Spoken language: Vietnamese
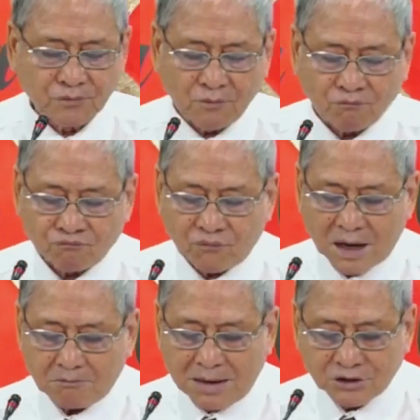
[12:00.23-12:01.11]
và
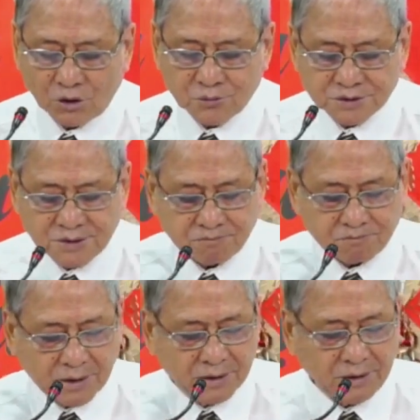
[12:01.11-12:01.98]
ban cho ông sức
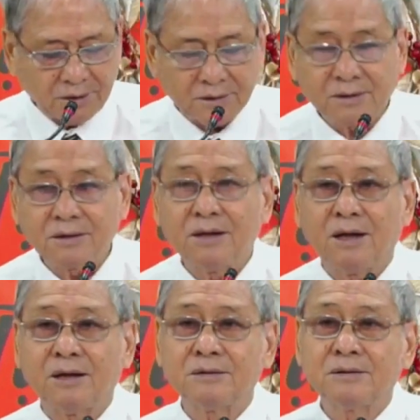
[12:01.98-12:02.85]
mới
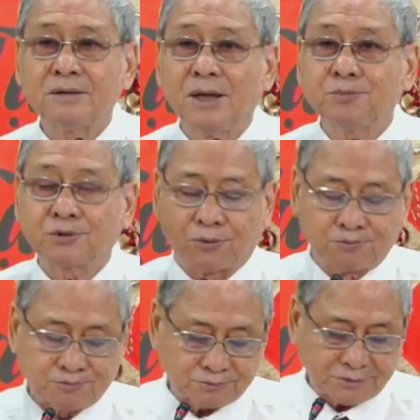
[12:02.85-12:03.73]
để tiếp tục
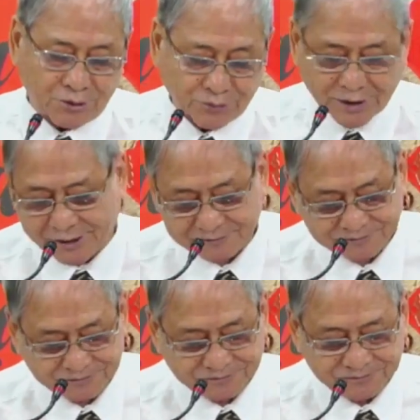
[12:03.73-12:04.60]
theo Ngài.
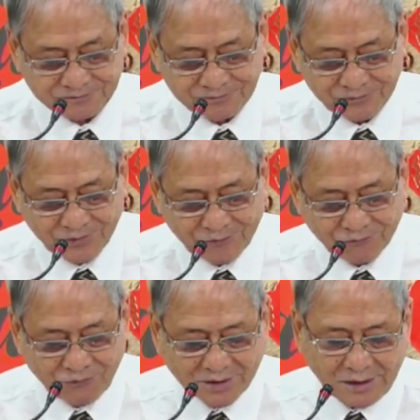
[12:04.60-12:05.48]

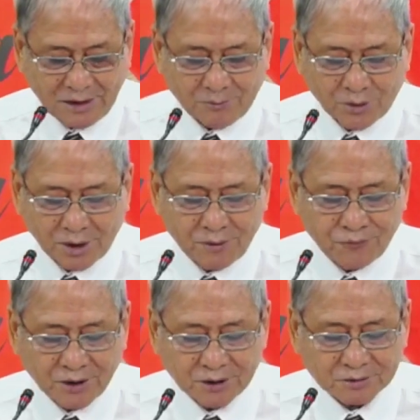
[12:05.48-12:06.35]
Và đây là một ơn
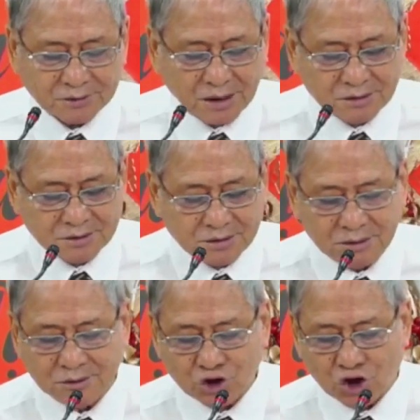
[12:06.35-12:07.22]
phước thật
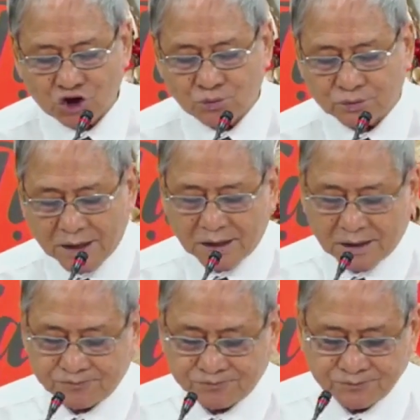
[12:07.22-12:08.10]
sự cho chúng ta.
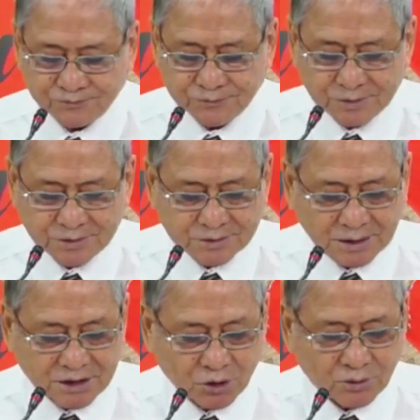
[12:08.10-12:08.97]

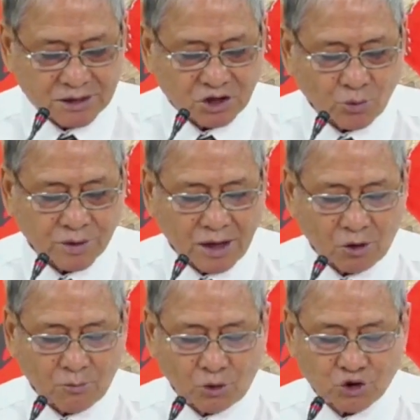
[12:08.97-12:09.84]
Rất nhiều lần trong cuộc đời
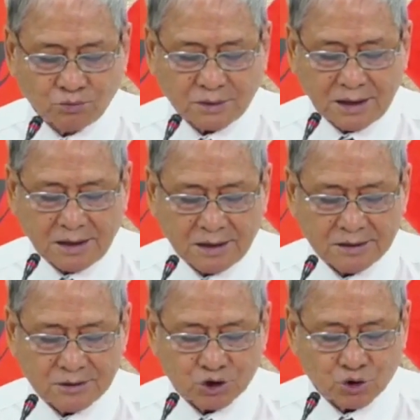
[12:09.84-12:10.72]
của mỗi chúng ta,
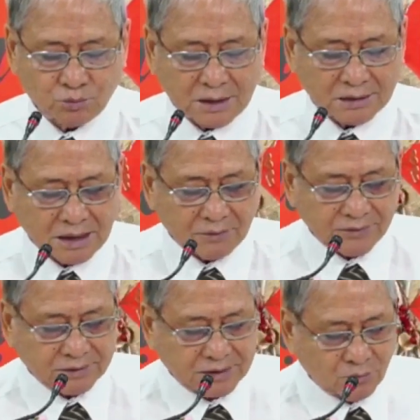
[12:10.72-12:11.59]
chúng ta thay
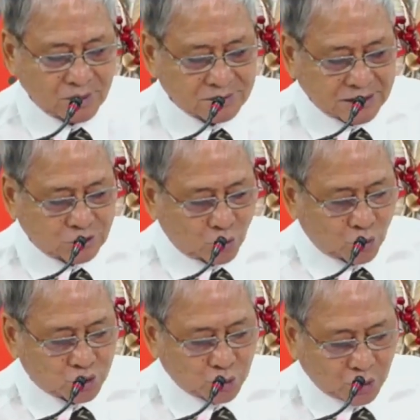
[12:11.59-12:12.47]
vì theo lời dạy dỗ
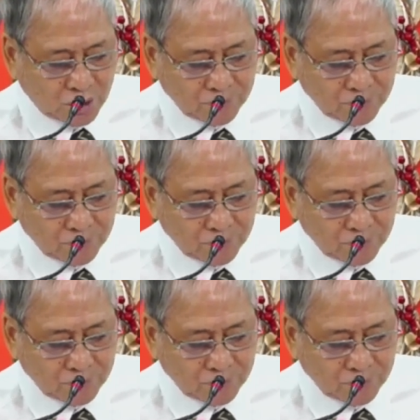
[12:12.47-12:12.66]
của Chúa,